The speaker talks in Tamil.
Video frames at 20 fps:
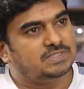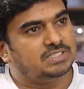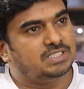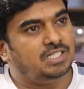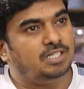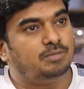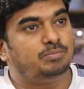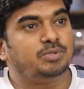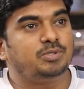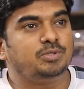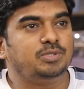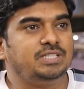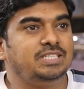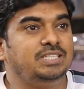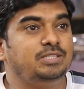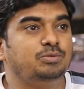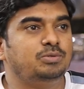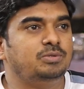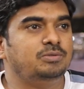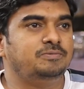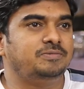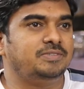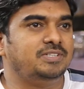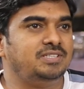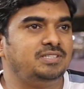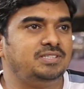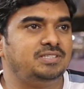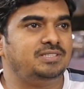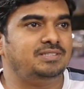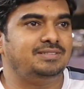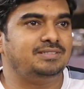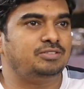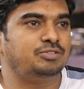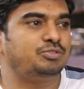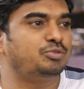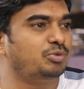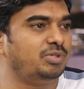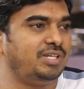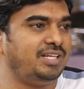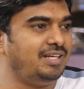இல்லை இப்போ இது ஒன்றும் ஃபஸ்ட்
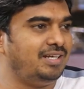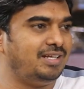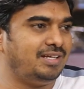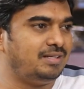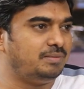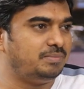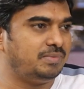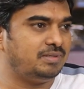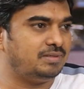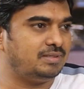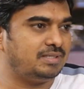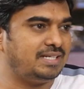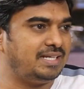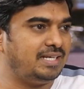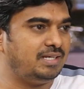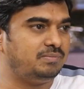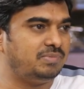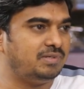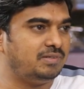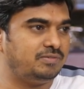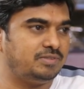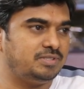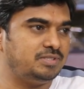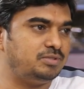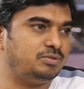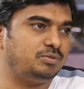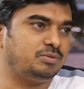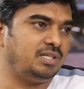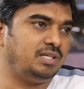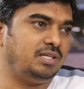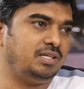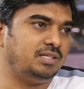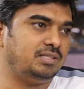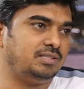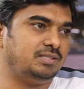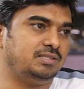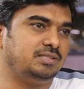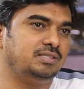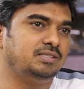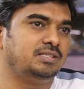ஸ்டோரி இல்லை நம்ம க்ரியேட் பண்ண ஃபர்ஸ்ட் ஸ்டோரி இல்லை
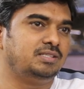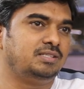அது